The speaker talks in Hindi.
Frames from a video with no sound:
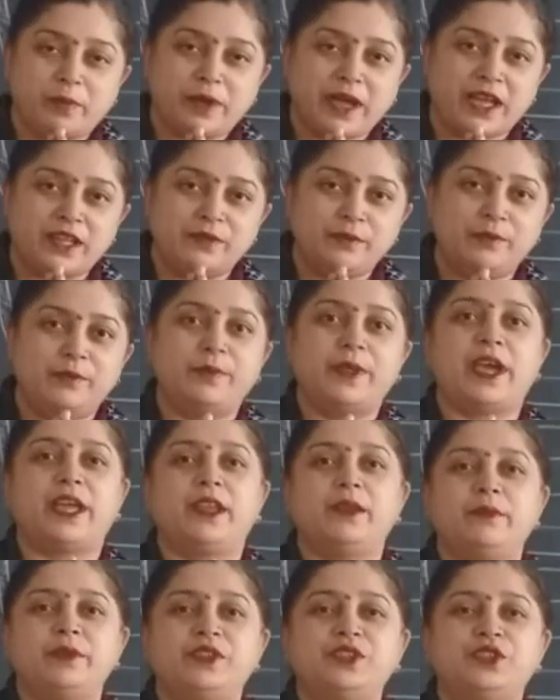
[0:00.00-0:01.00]
सुप्रभात
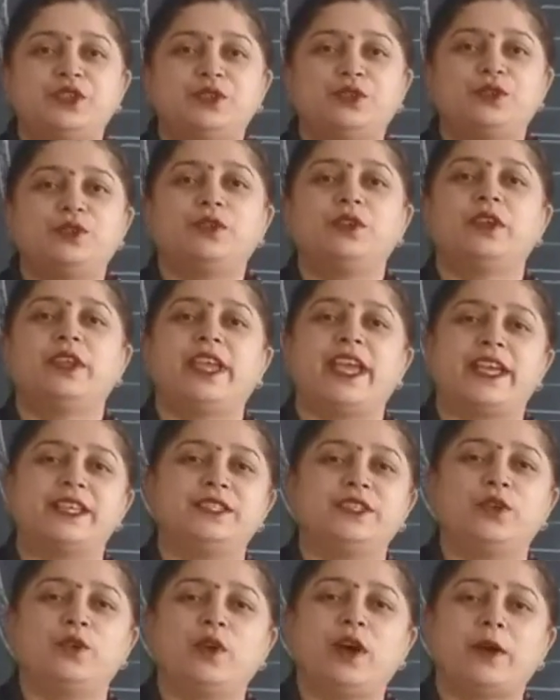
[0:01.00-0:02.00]
प्यारे बच्चों
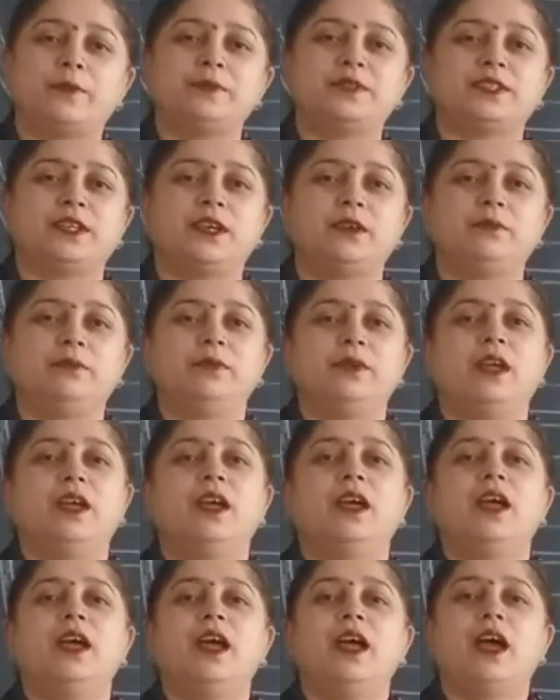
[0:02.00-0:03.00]
कैसे हो
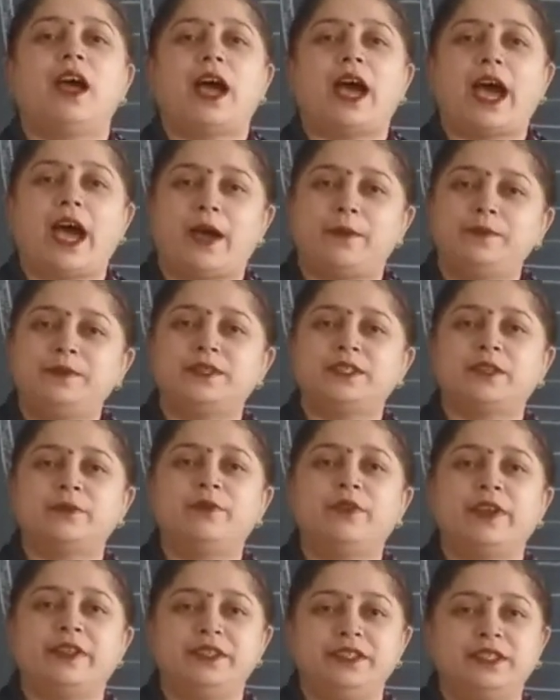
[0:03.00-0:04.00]
आप आप
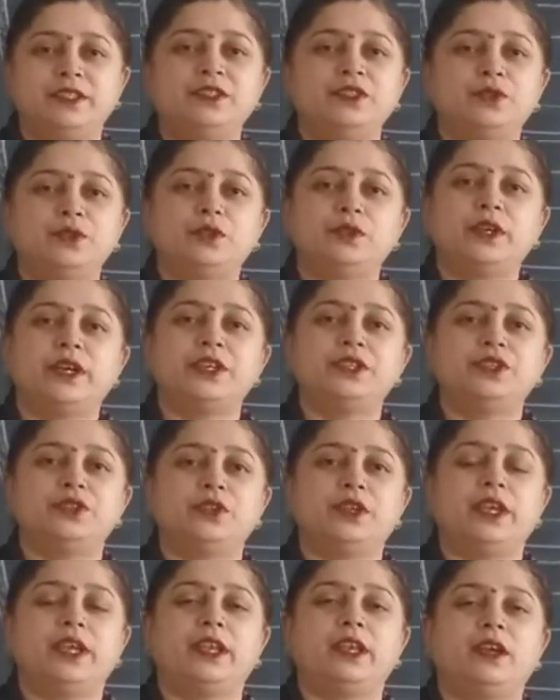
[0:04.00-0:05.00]
सब व्यंजन शुरू कर
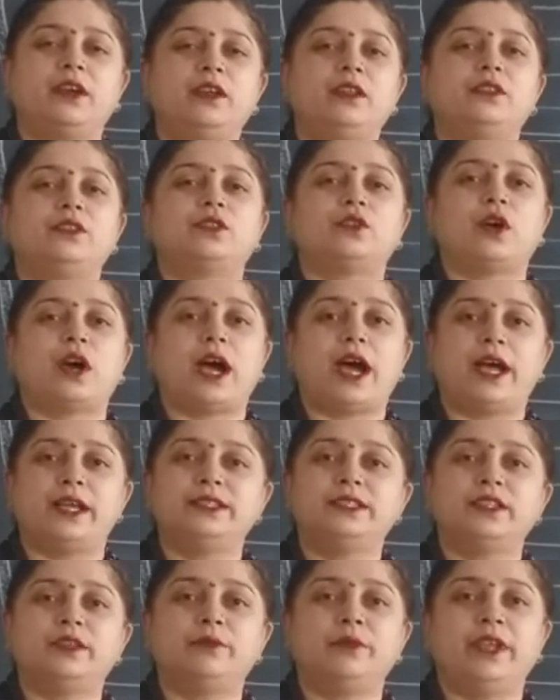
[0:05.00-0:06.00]
चुके हैं ना
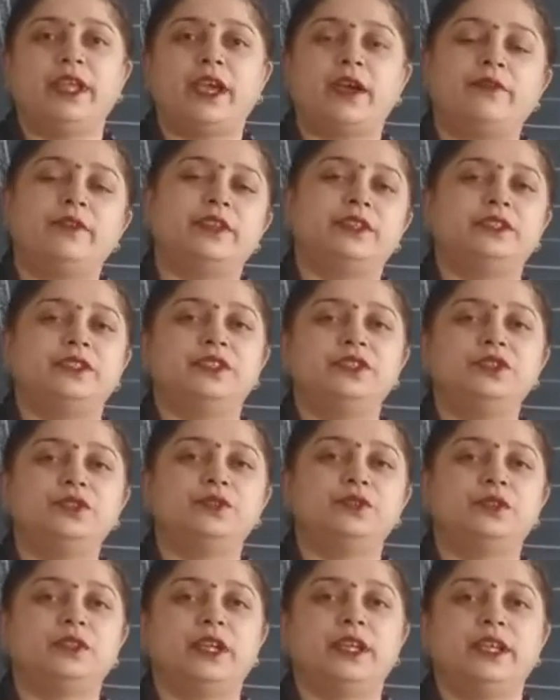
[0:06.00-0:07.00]
तो आज हम एक
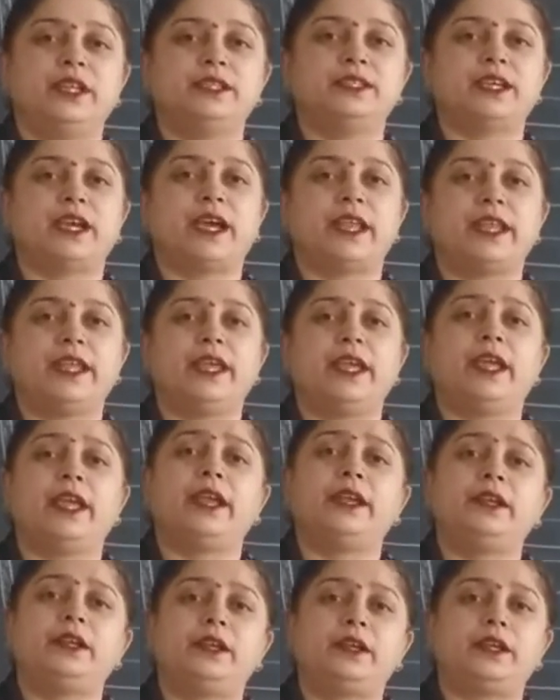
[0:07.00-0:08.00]
नया व्यंजन शुरू कर
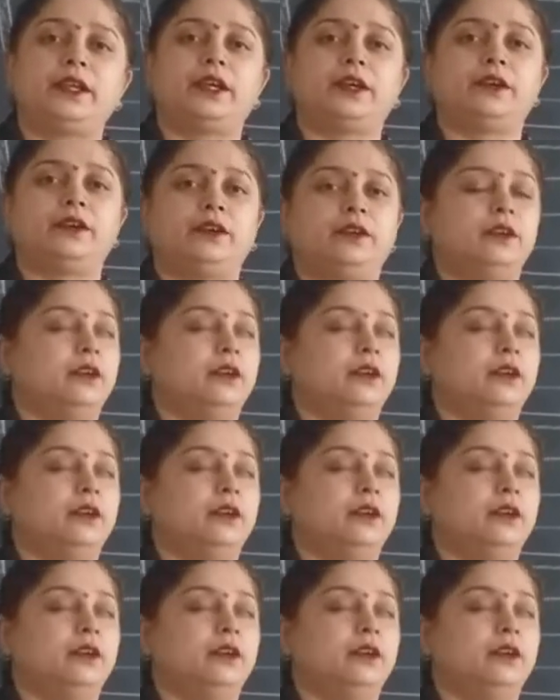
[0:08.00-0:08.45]
रहे हैं